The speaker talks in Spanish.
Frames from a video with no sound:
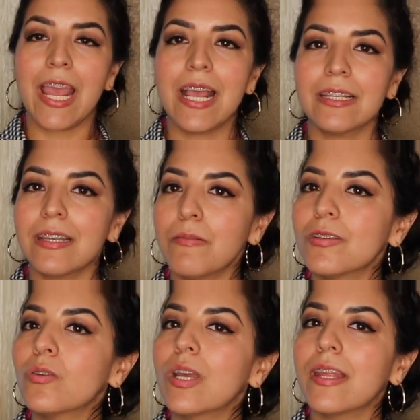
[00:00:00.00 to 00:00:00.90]
Esta
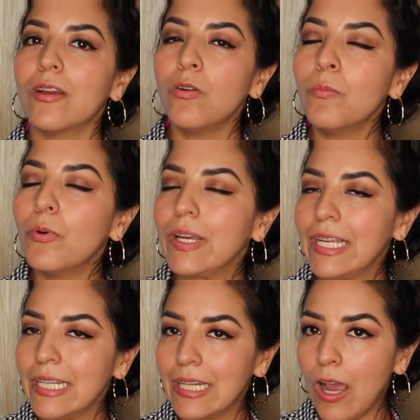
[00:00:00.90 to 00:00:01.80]
vez yo quedé con
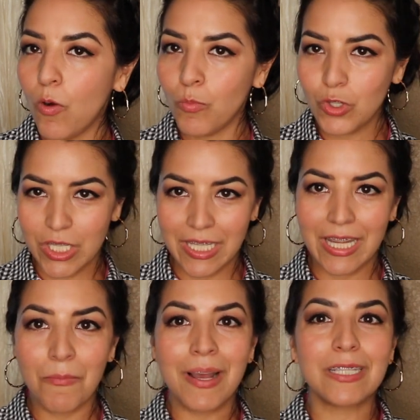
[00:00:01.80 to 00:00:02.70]
poquita o
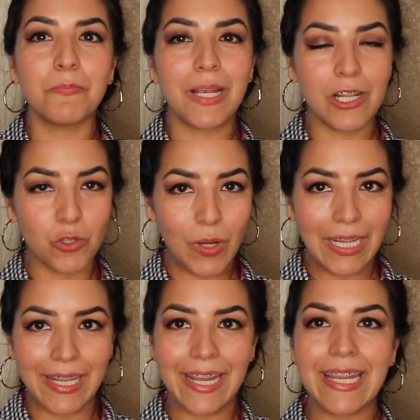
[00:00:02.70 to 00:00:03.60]
muchita más piel
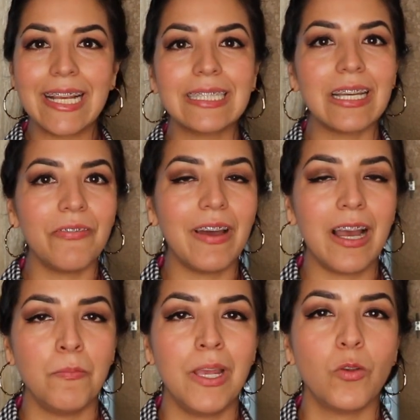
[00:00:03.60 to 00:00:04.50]
suelta y esta
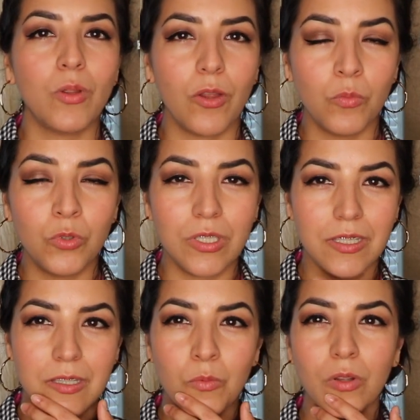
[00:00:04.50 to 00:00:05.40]
faja me ha ayudado
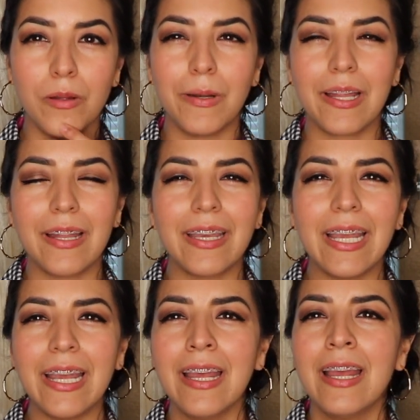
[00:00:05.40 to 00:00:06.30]
muchísimo, de verdad
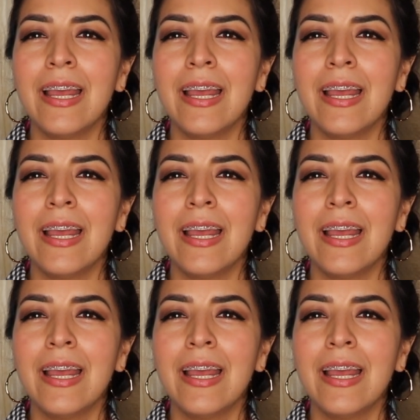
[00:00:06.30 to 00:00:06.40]
que